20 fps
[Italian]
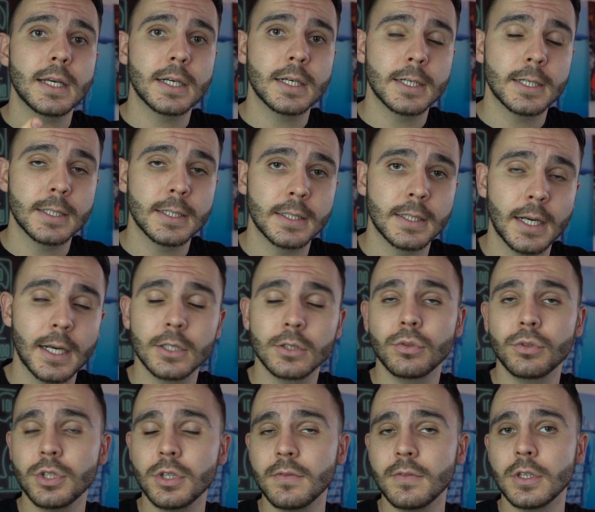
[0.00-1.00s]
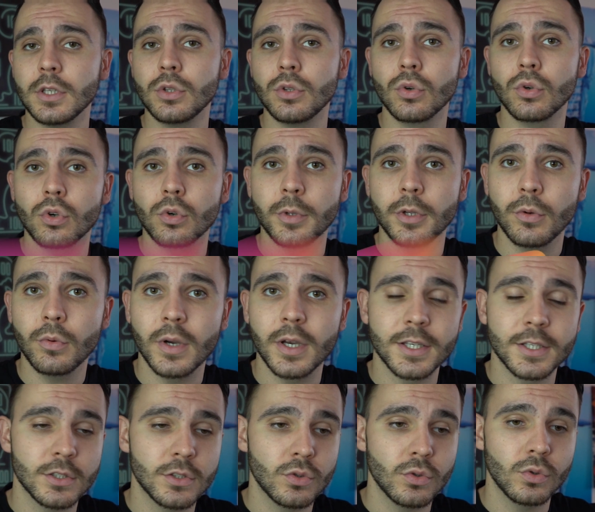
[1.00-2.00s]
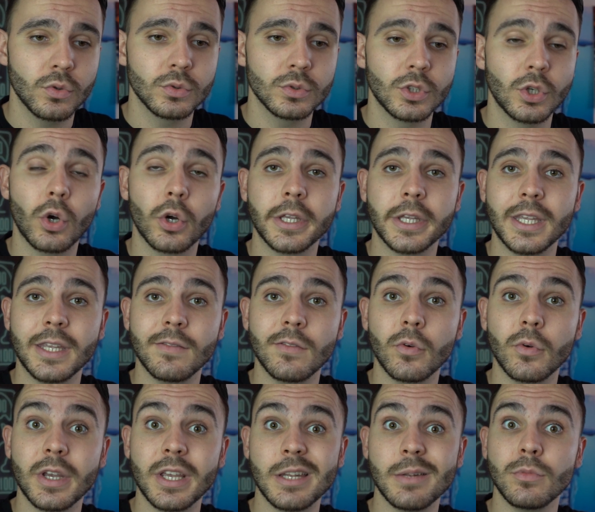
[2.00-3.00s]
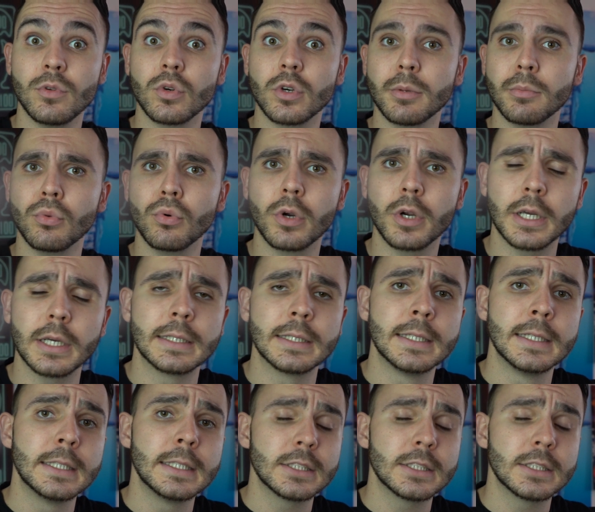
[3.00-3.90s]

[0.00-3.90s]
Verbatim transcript: uh, ad ogni video come in questo do in giveaway il mio ebook